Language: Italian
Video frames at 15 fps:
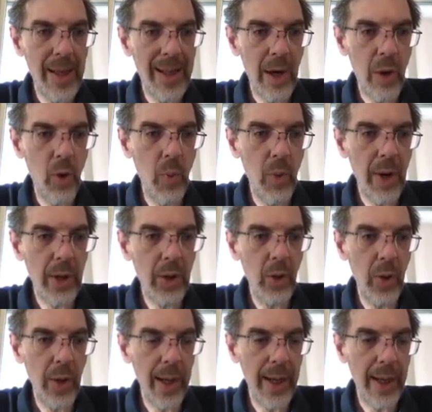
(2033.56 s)

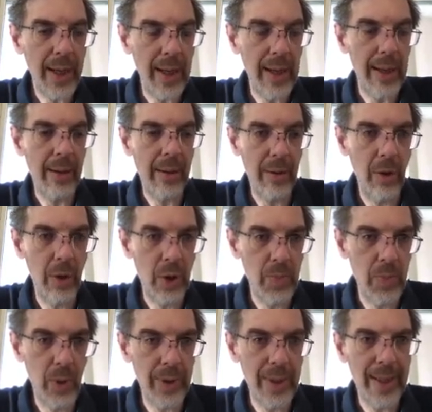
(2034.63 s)
l'accumulatore, che
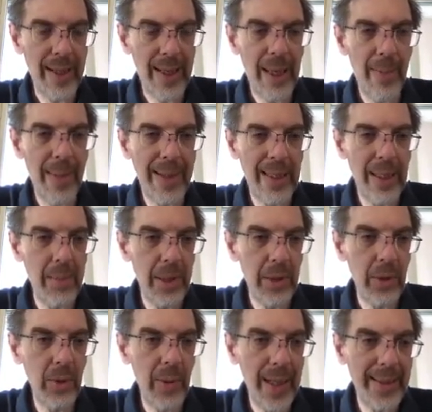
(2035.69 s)
corrisponde alla chiamata del
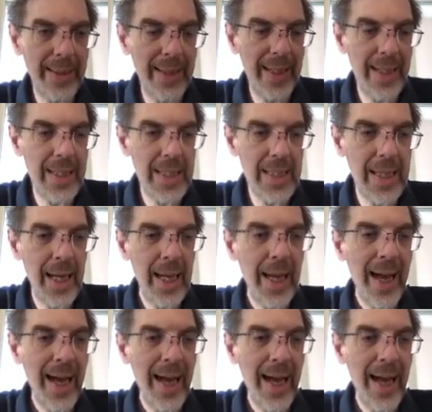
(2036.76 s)
metodo add della lista,